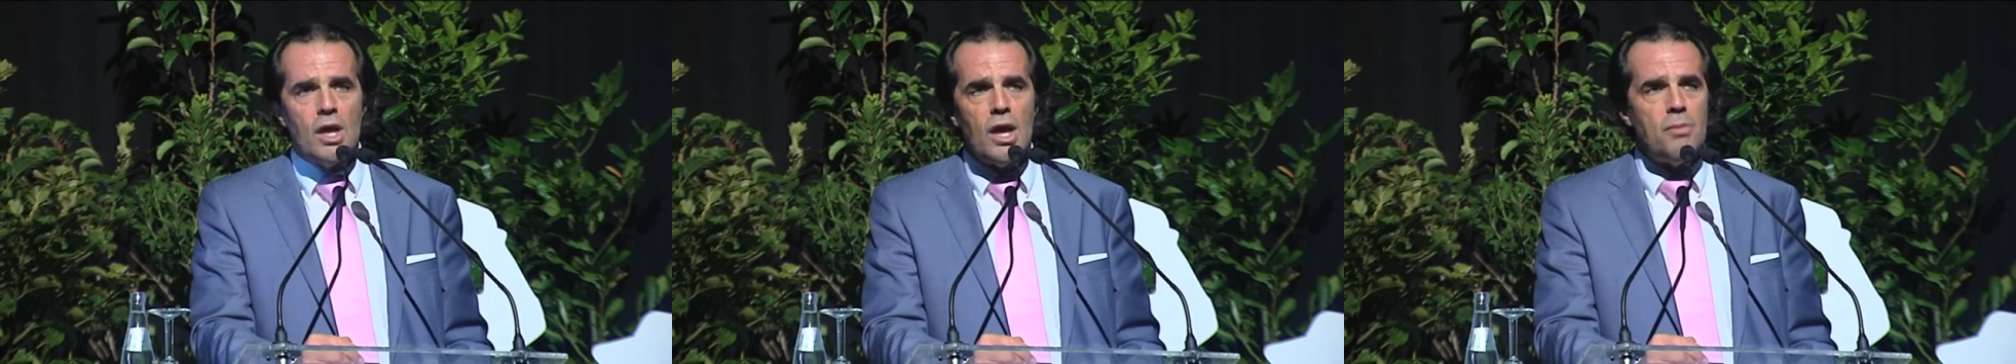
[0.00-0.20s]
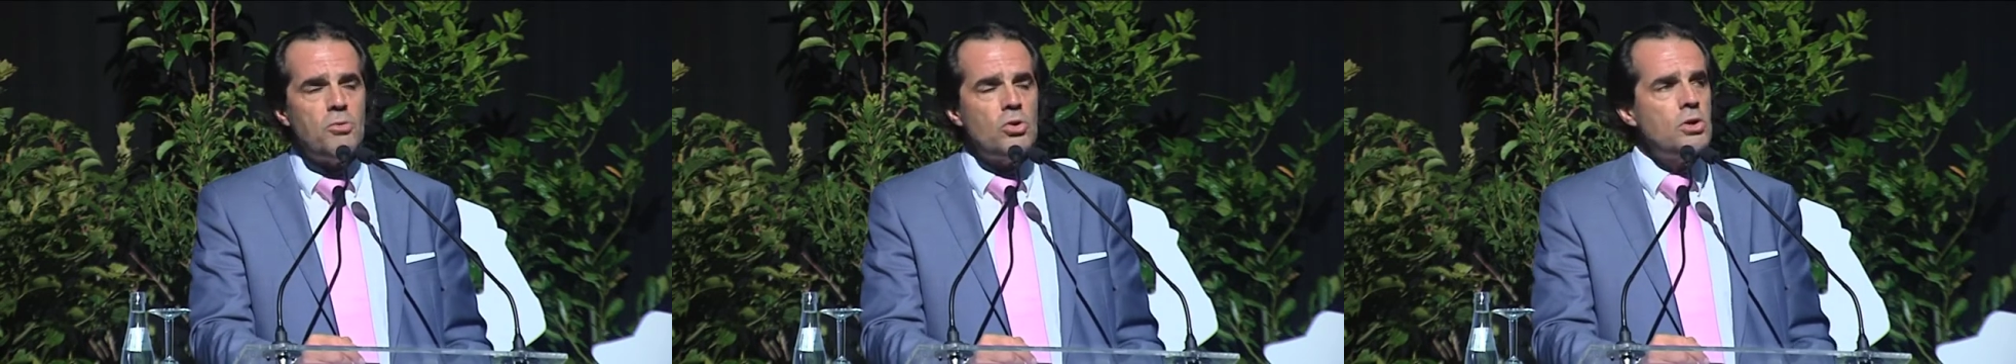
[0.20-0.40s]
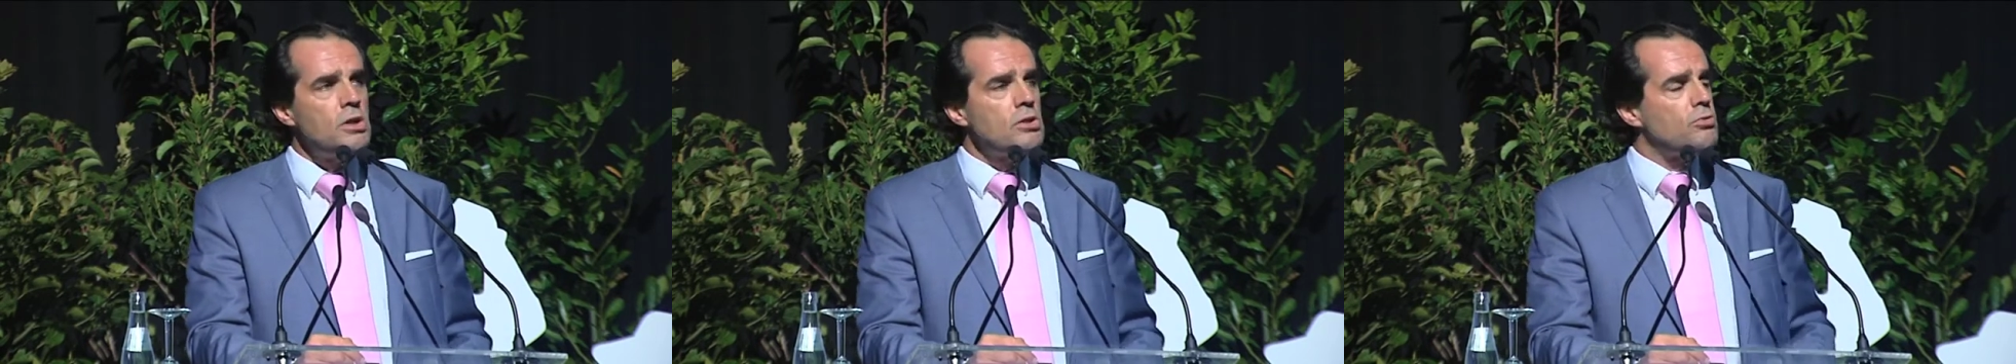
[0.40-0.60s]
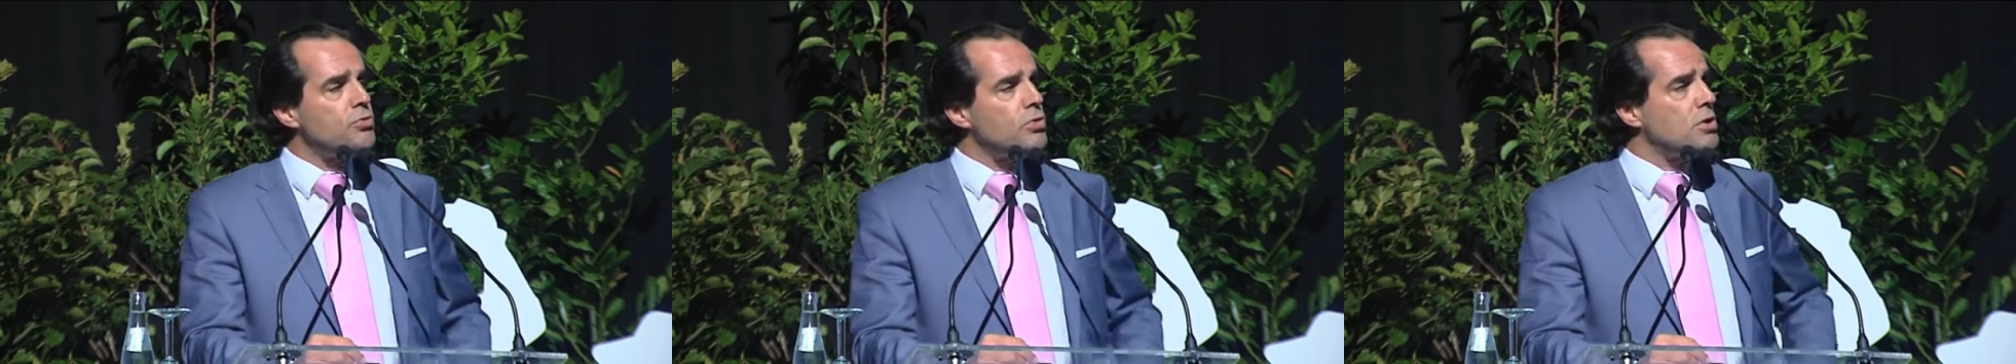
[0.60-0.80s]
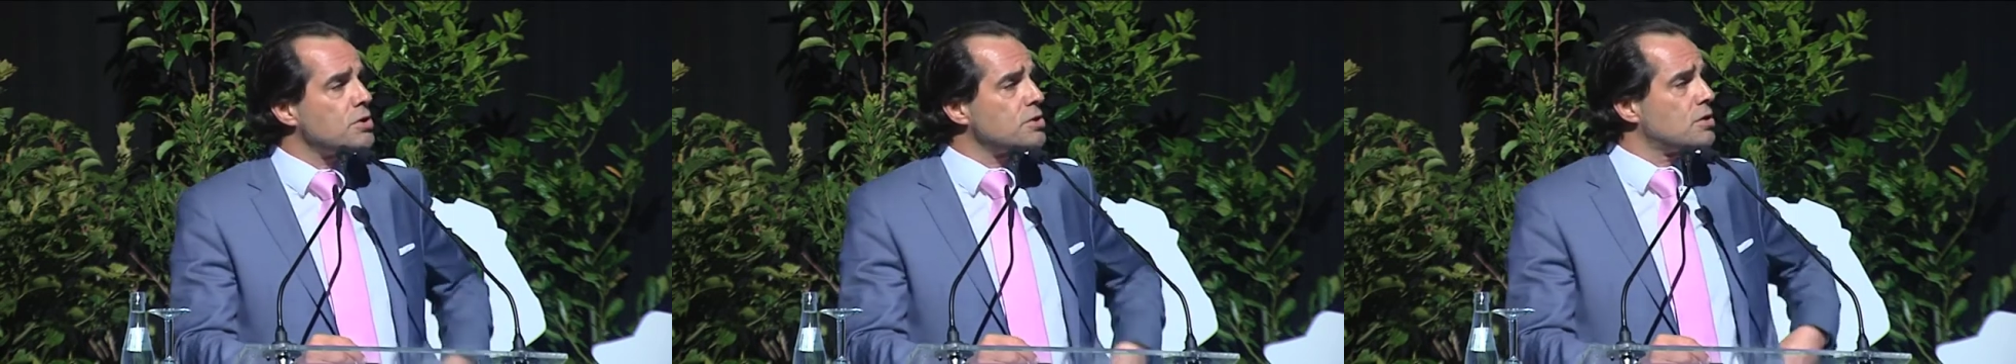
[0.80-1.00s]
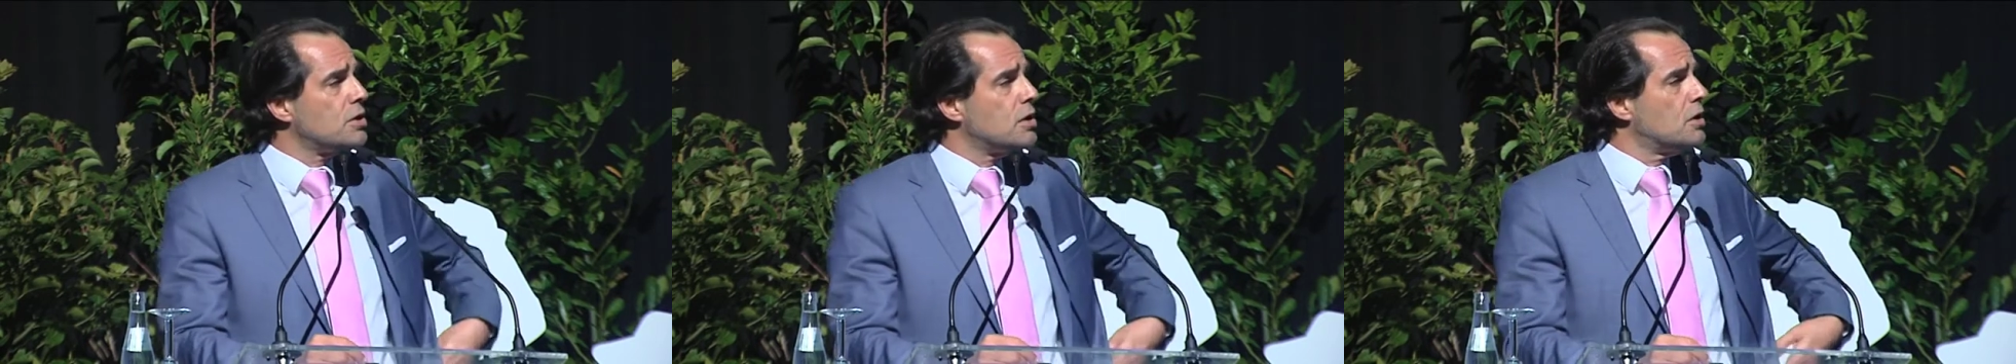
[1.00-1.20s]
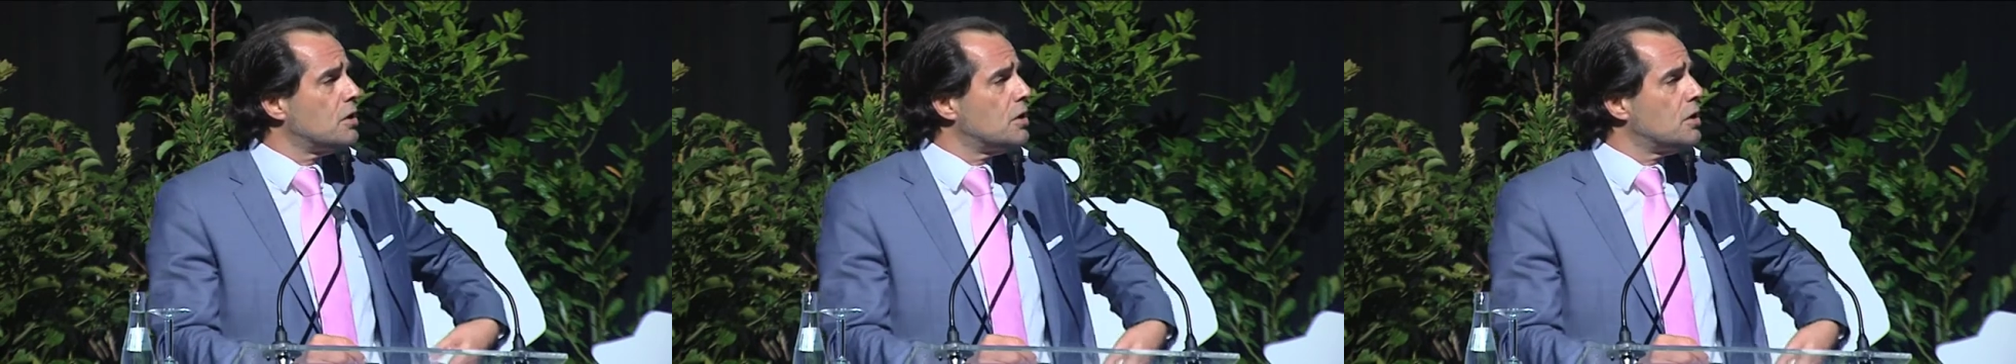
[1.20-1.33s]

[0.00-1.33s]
A maioria de vós